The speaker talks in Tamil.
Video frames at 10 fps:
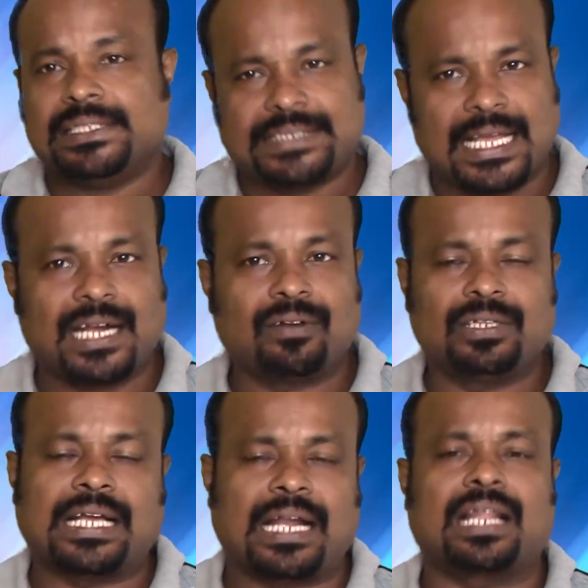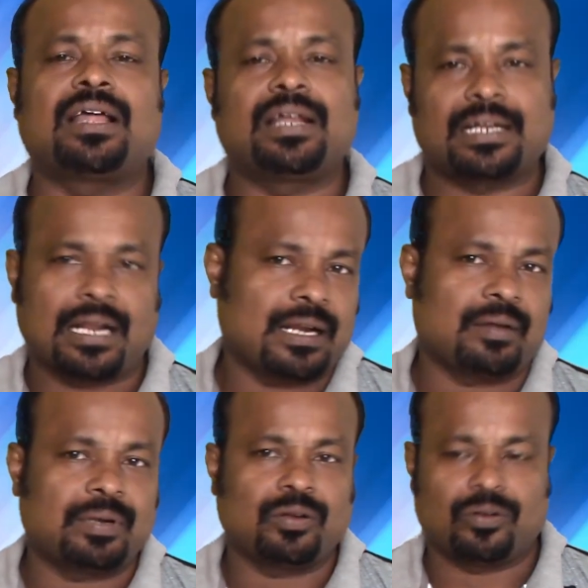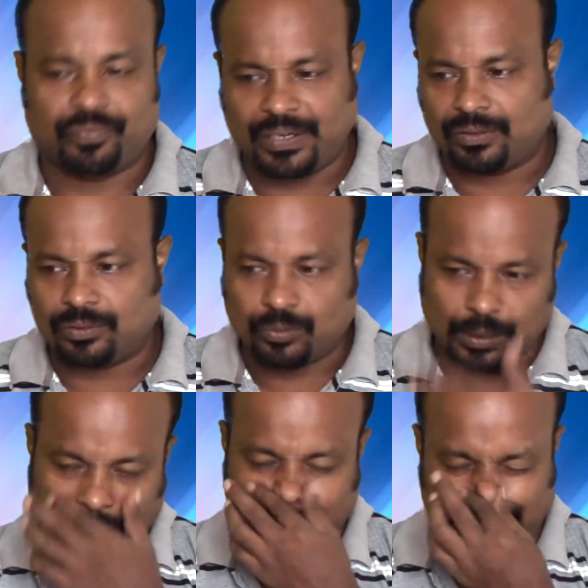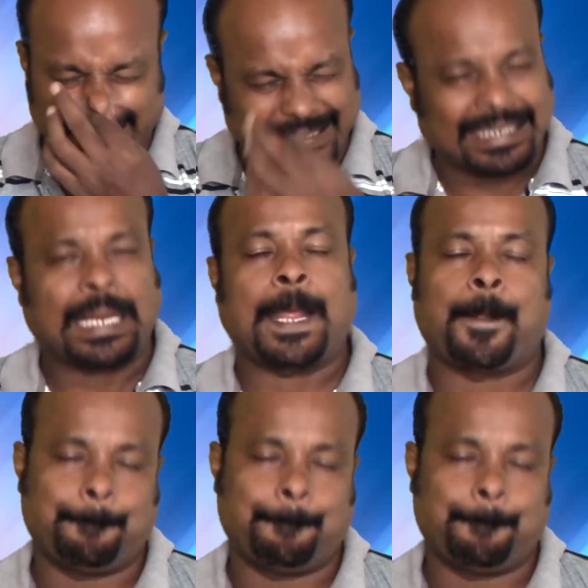சேரன் வந்து கரெக்டாக தான் இருக்கிறாரு அப்படின்ற ஒரு ஃபீலை வந்து கொடுக்குது அதை வந்து இன்றைய